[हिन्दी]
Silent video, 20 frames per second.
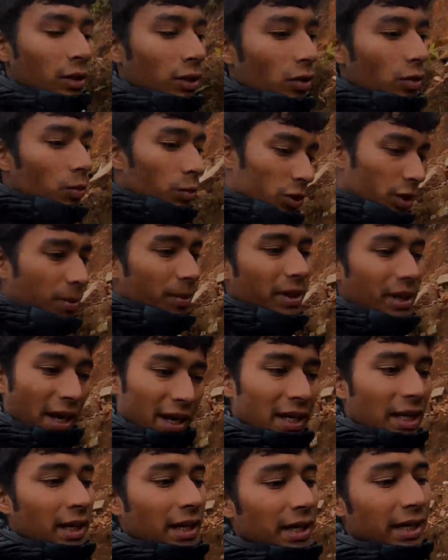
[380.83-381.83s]
तो मुझे भी
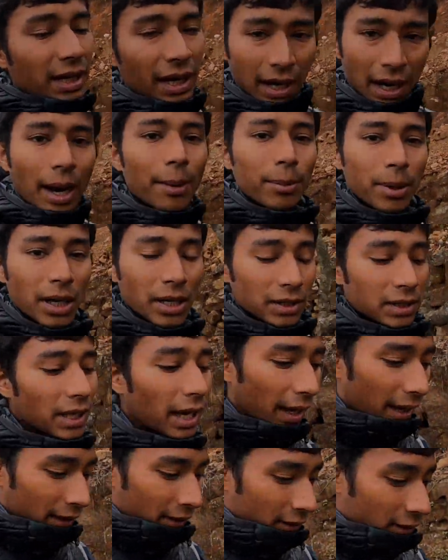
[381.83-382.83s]
कहीं ना कहीं ख़राब लगता
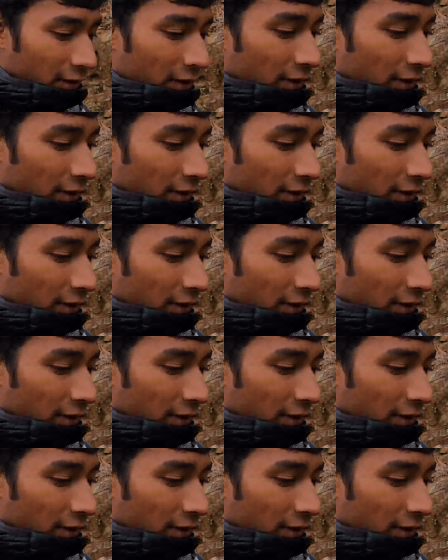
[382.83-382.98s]
है